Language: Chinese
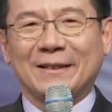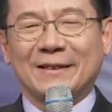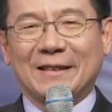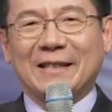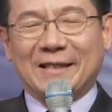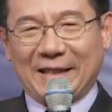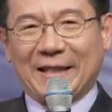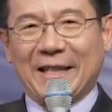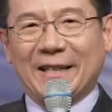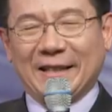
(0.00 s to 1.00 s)
但在今
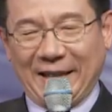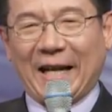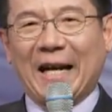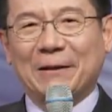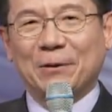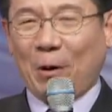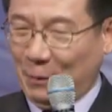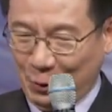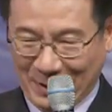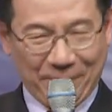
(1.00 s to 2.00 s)
天，你看我
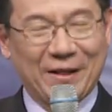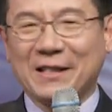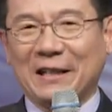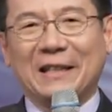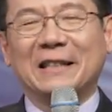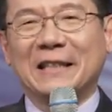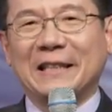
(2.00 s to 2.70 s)
们非常的乐意。